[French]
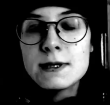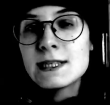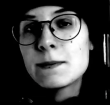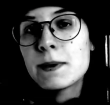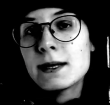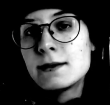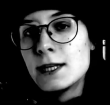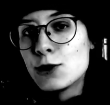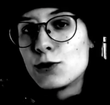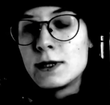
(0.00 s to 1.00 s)
Cette
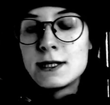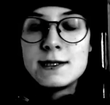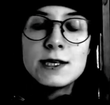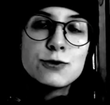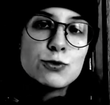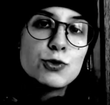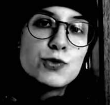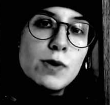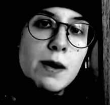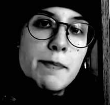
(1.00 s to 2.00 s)
pratique de désignation de
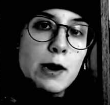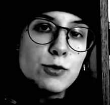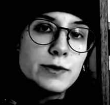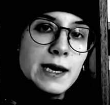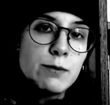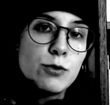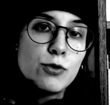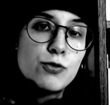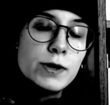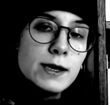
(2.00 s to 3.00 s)
soi par le terme
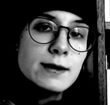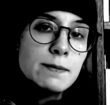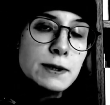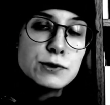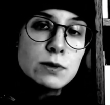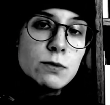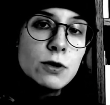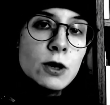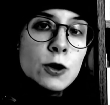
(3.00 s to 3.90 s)
queer n'est pas seulement